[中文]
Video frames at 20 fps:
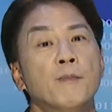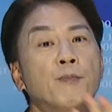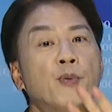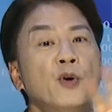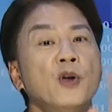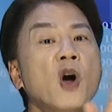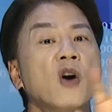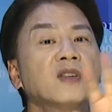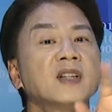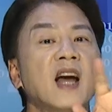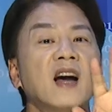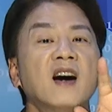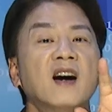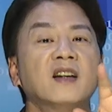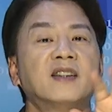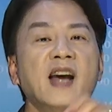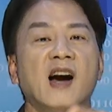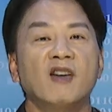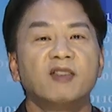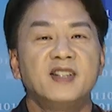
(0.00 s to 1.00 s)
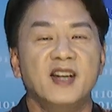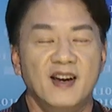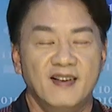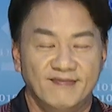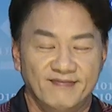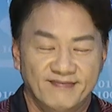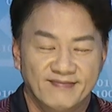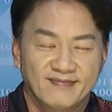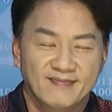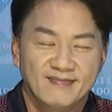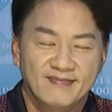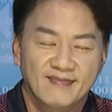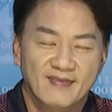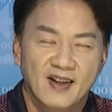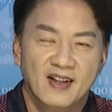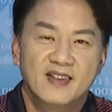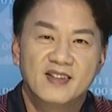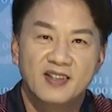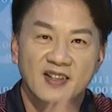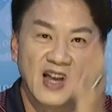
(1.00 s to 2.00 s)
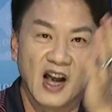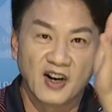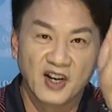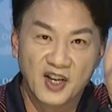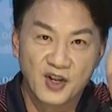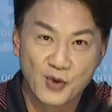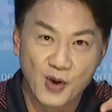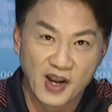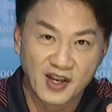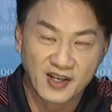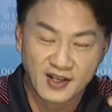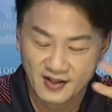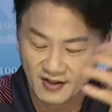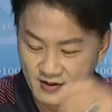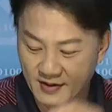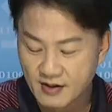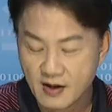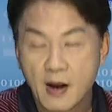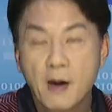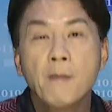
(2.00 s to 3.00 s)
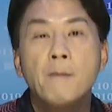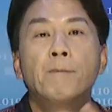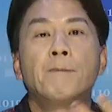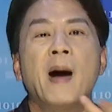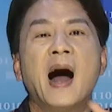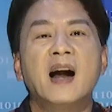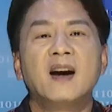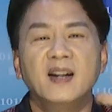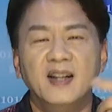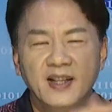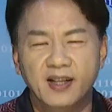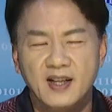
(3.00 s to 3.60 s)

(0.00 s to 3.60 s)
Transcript: 不用任何条件，只要你愿意，帮